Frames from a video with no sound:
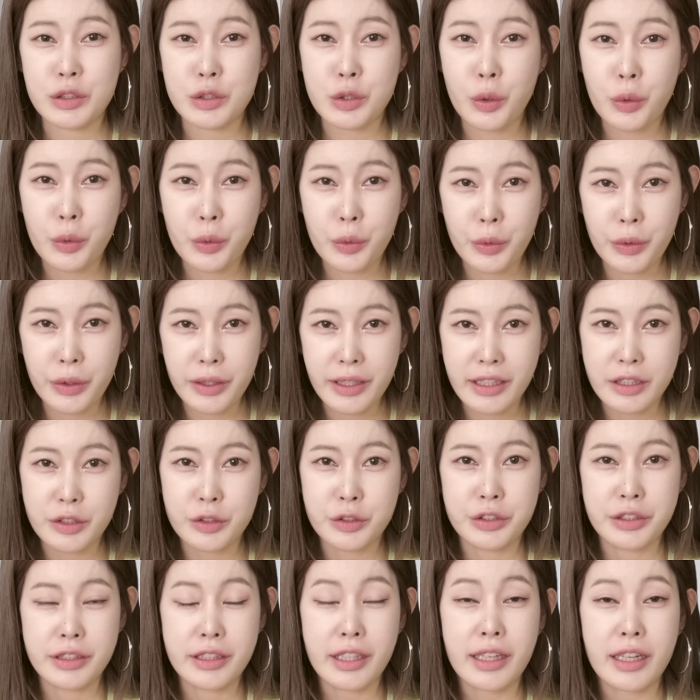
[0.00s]
초콜릿
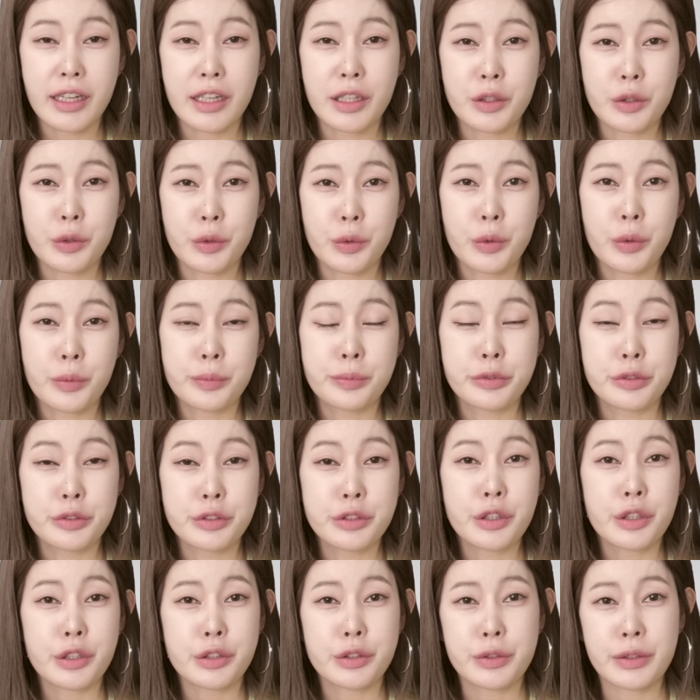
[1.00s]
군대라고
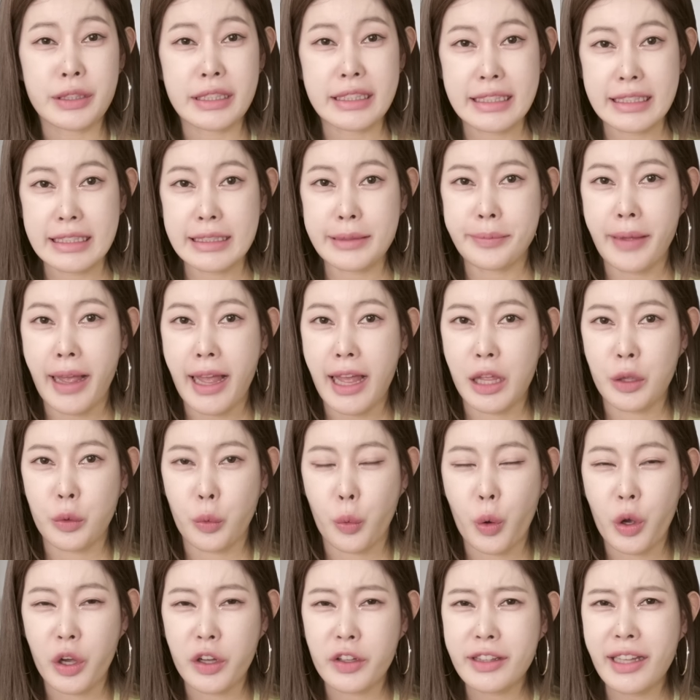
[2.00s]
부른 것도 있지만
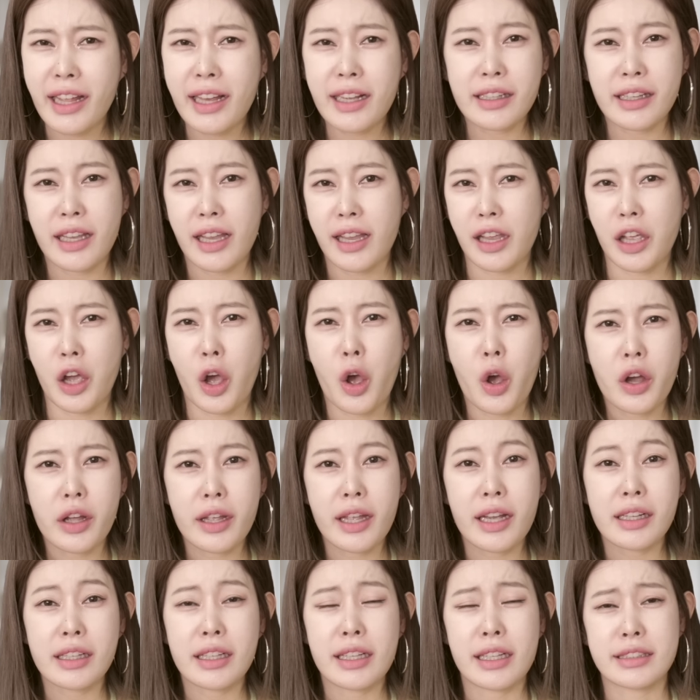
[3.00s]
워낙에
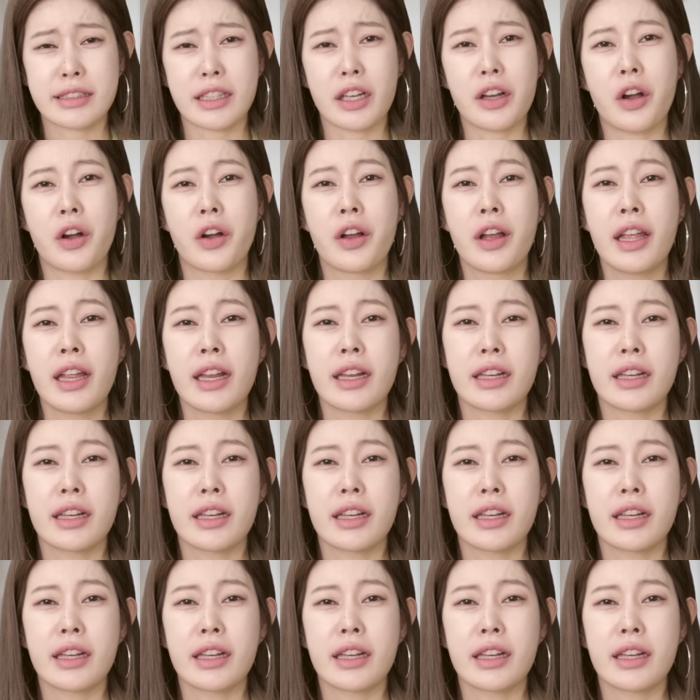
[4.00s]
허약해서